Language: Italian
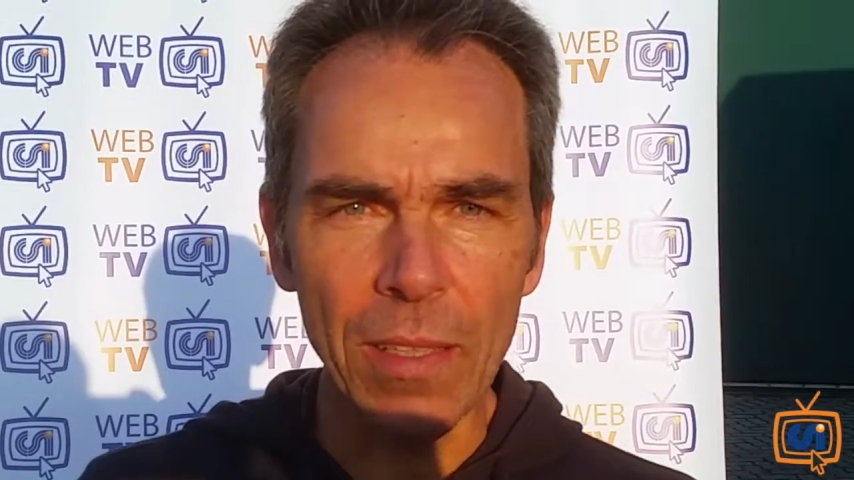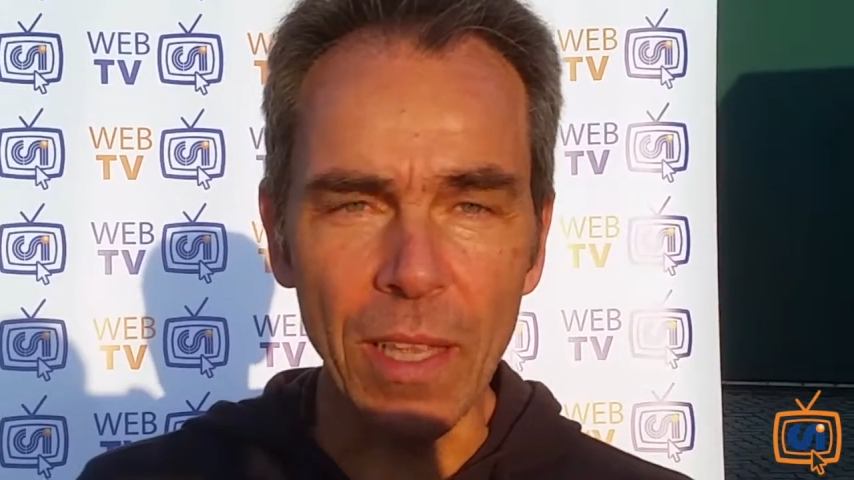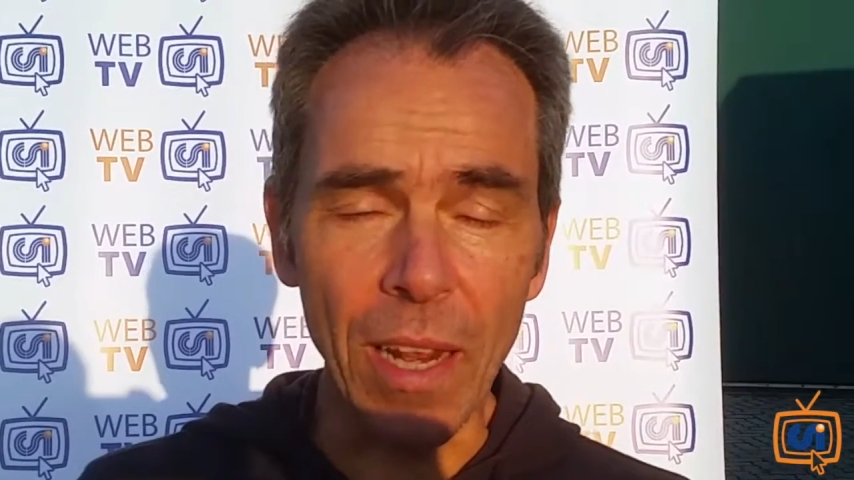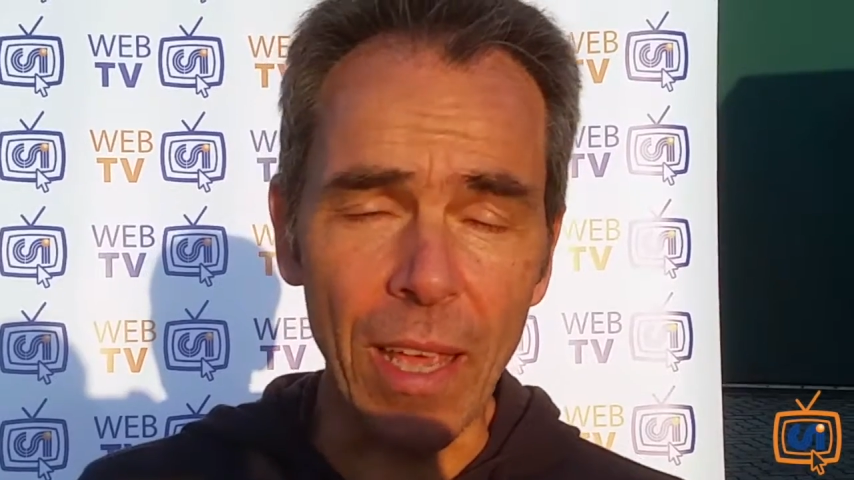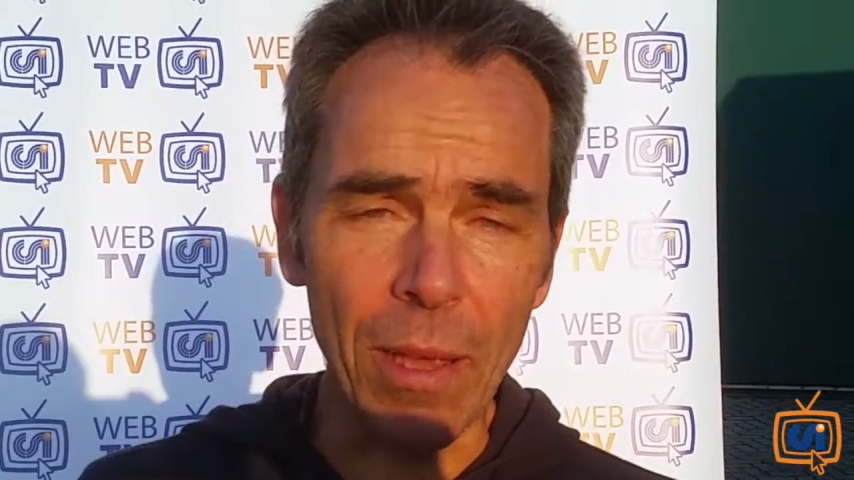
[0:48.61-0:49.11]

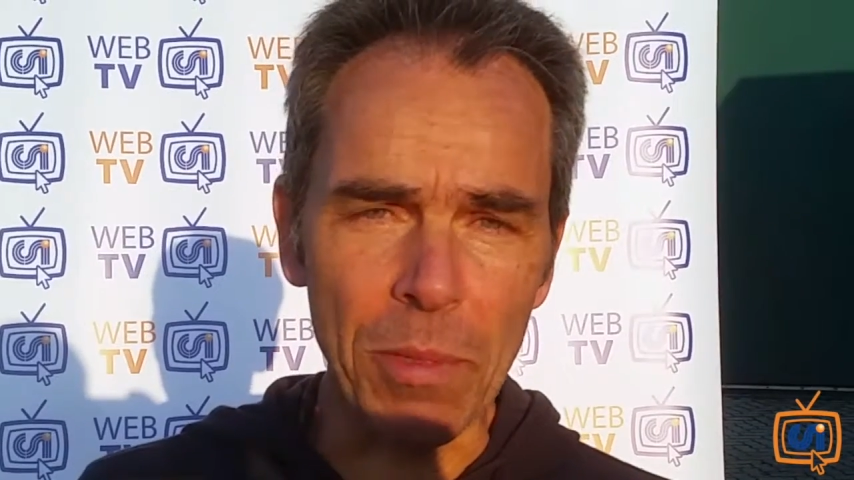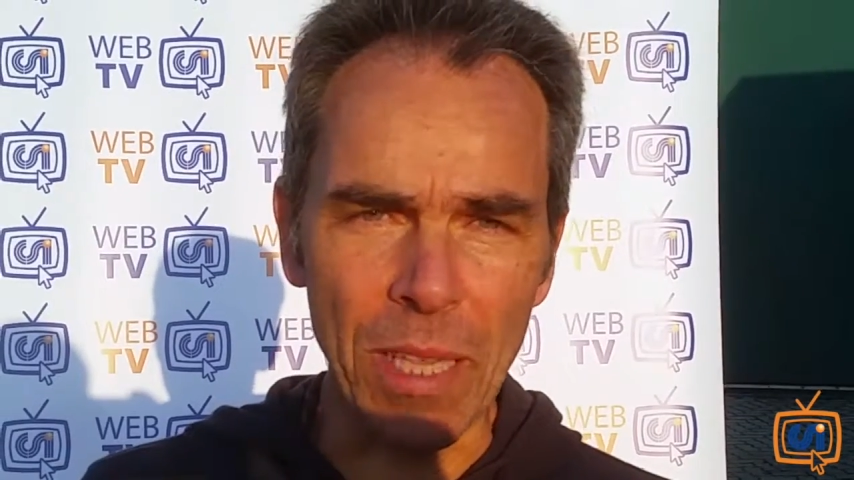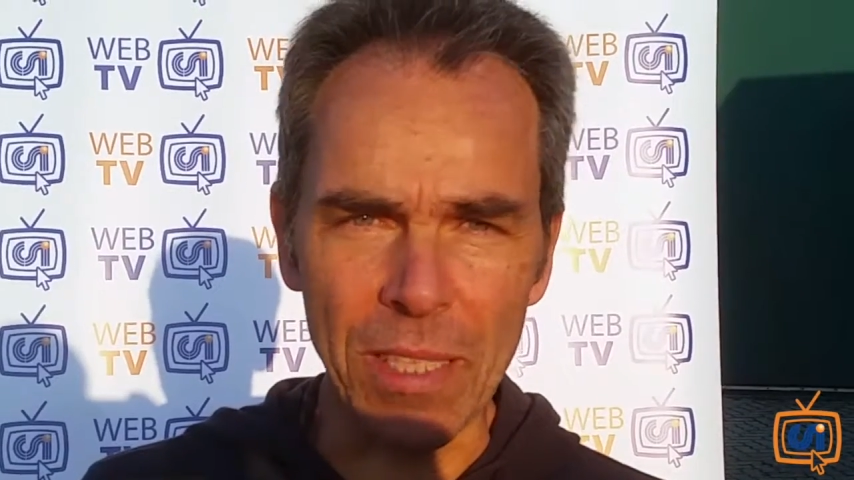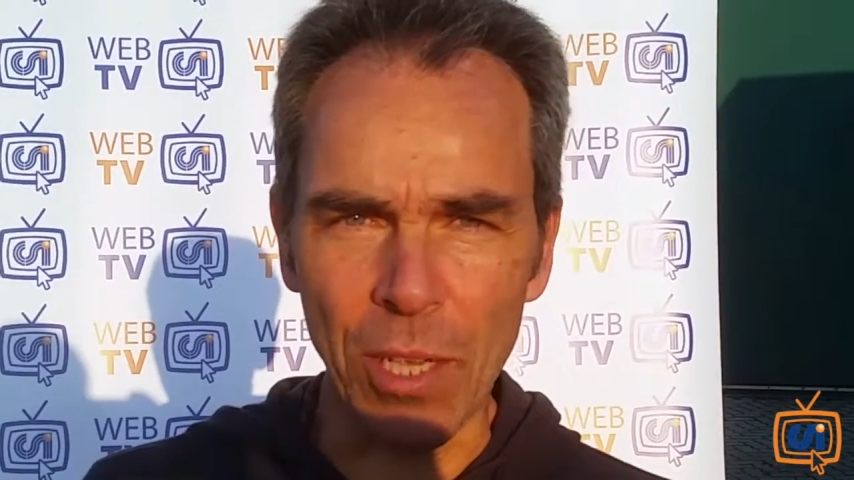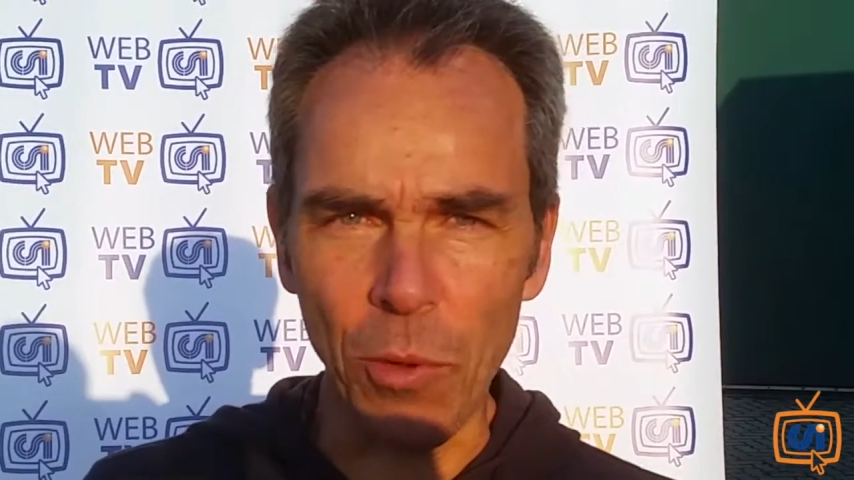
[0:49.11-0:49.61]
direi
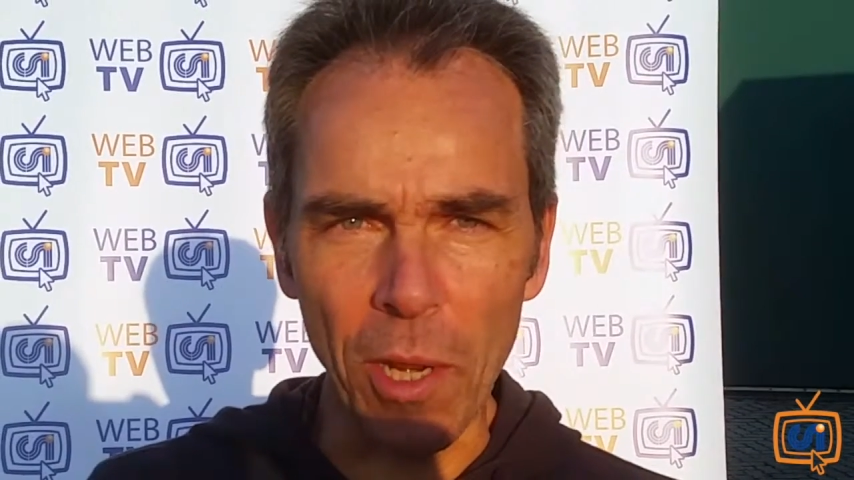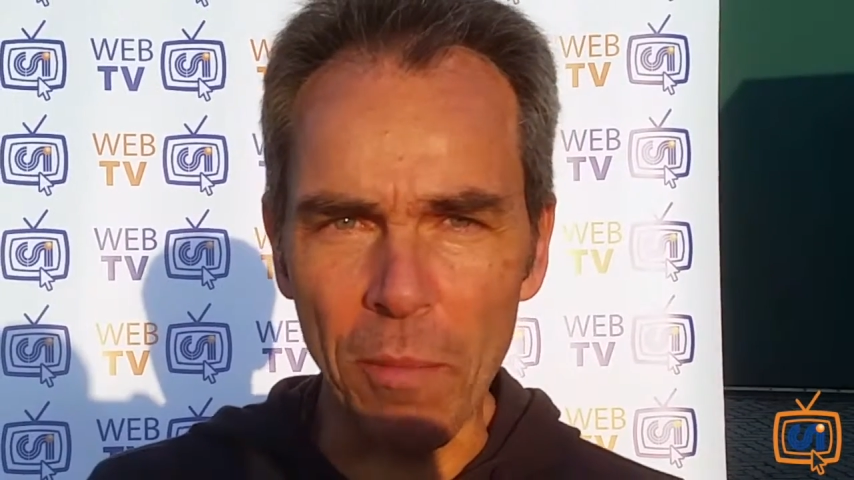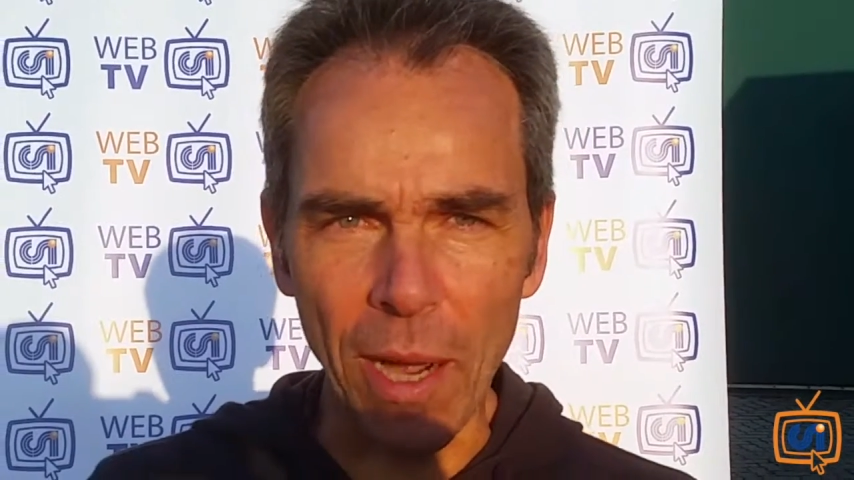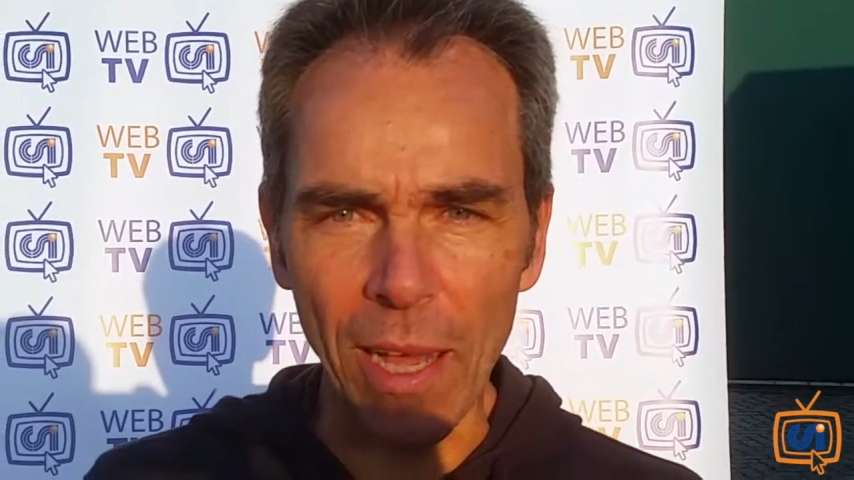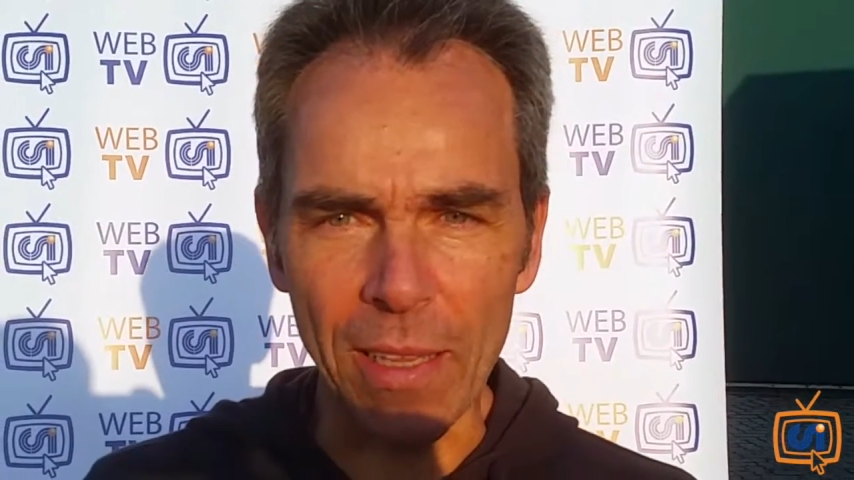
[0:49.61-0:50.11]
abbastanza
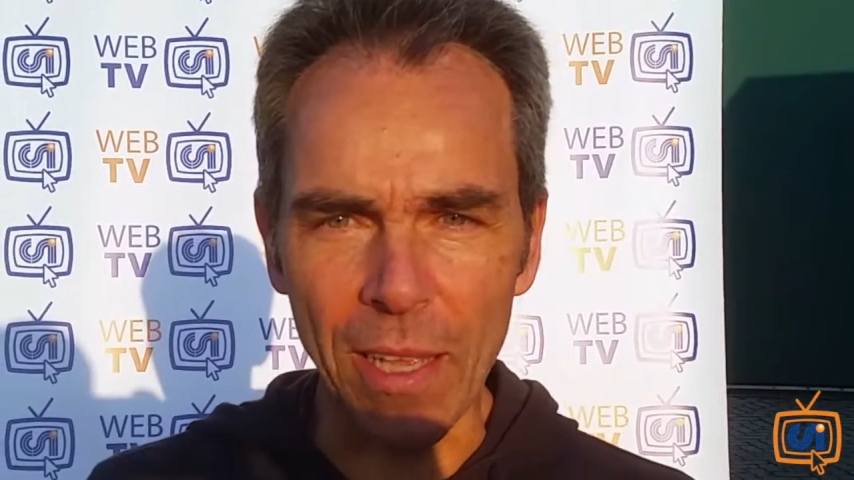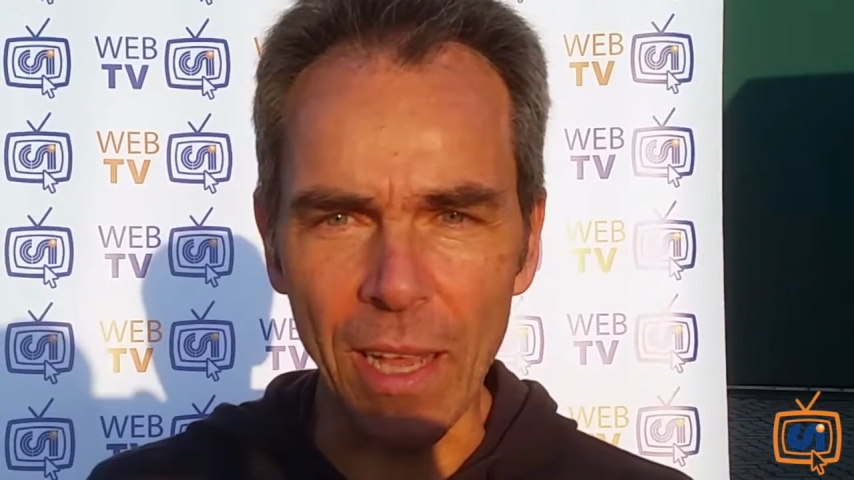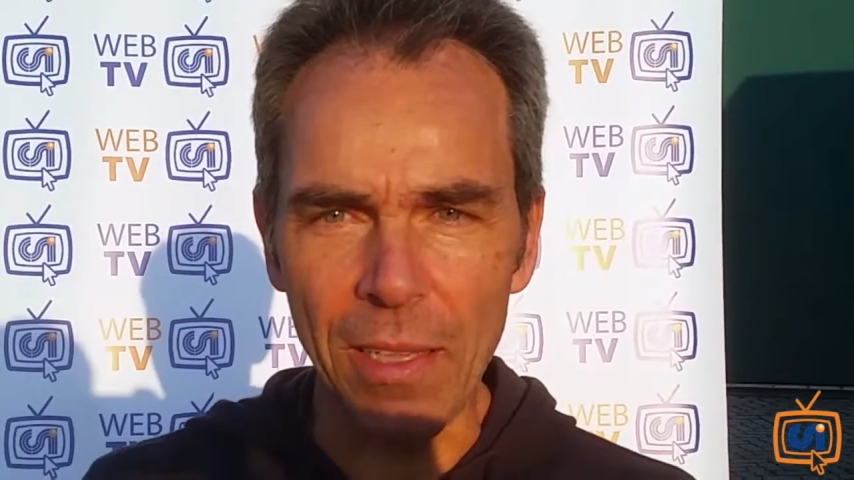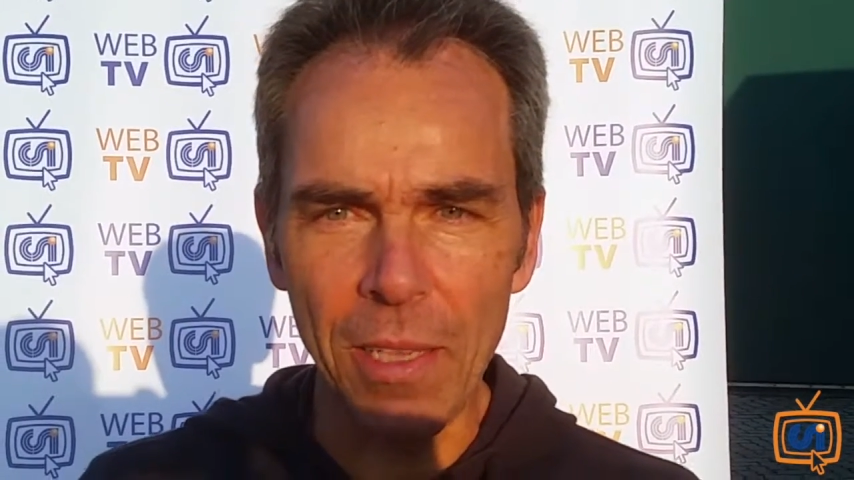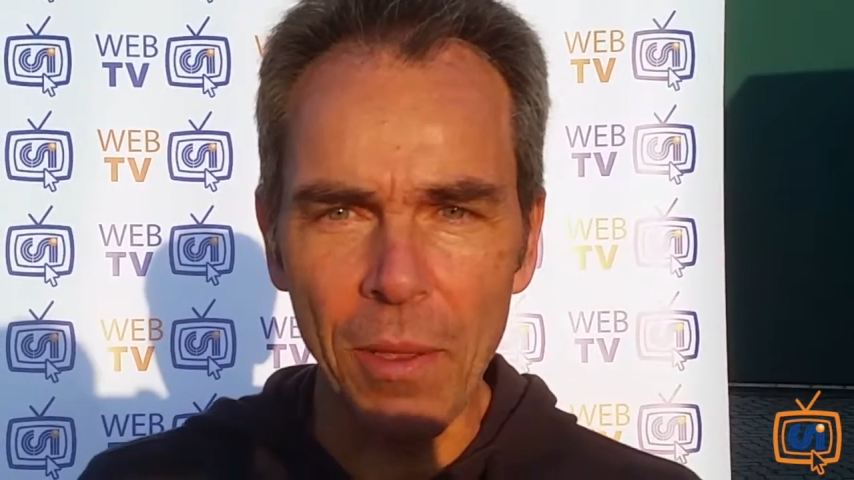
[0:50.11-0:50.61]

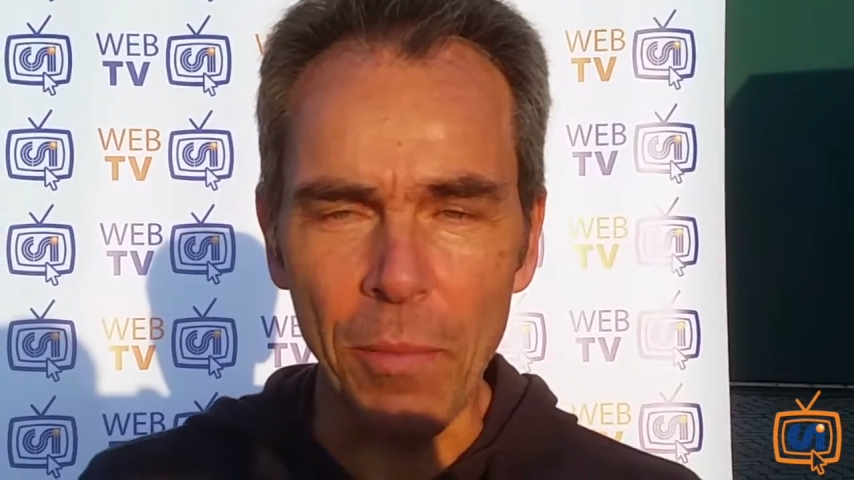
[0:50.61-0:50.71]
equilibrata,